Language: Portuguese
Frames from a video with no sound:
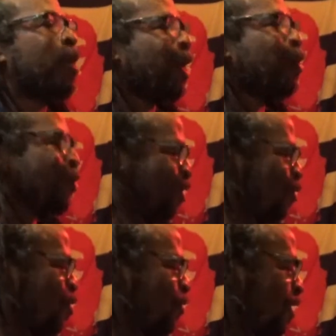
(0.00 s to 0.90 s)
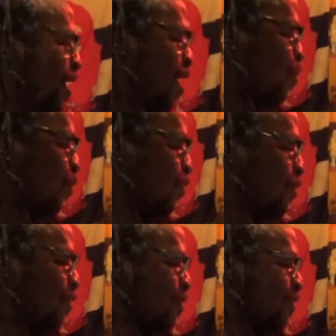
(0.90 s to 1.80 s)
para nos
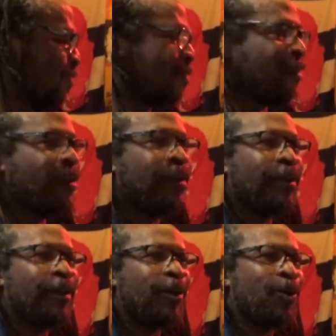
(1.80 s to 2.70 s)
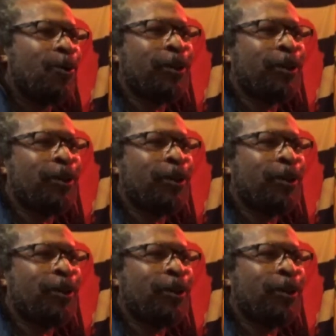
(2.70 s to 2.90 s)
encontrarmos. O